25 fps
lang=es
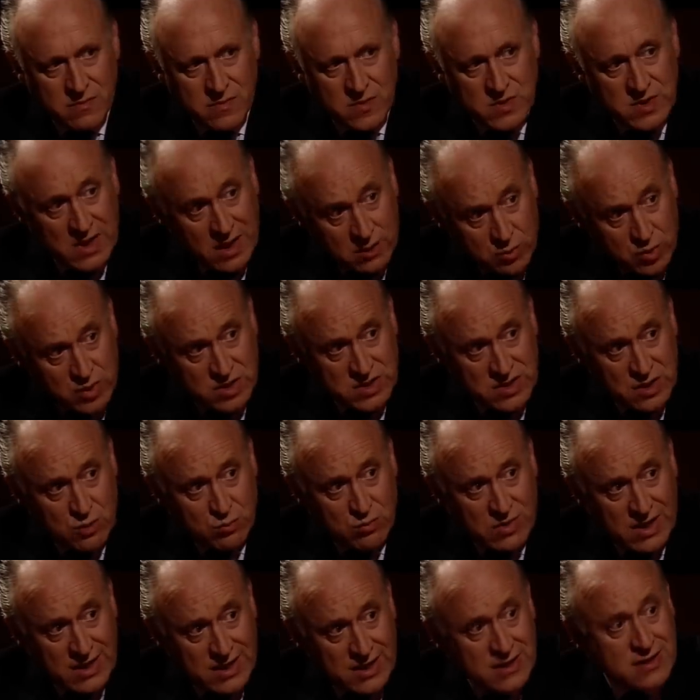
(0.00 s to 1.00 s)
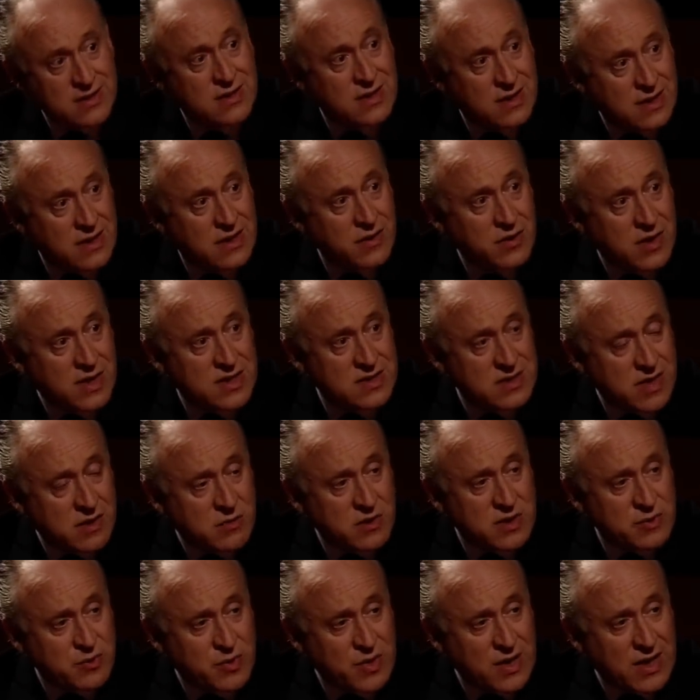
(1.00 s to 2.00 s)
Salvo que sea un maleante que lleve las
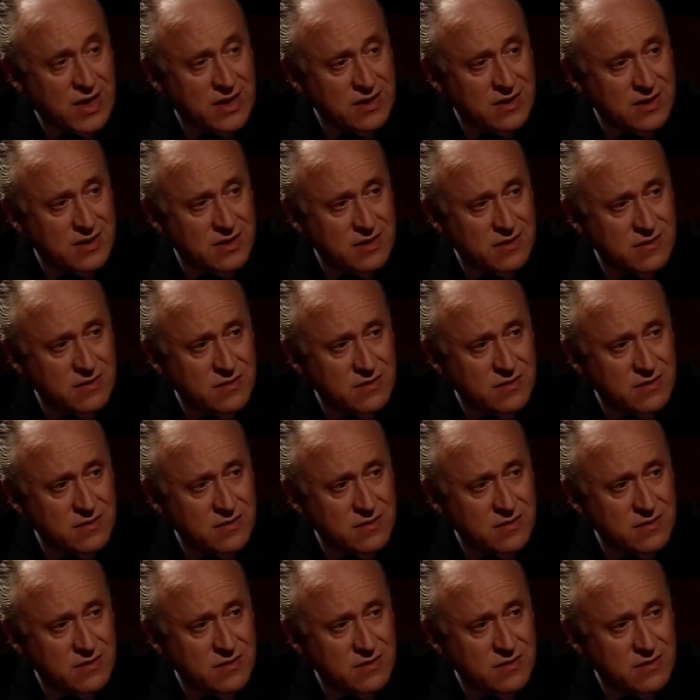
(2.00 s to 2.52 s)
armas por delante.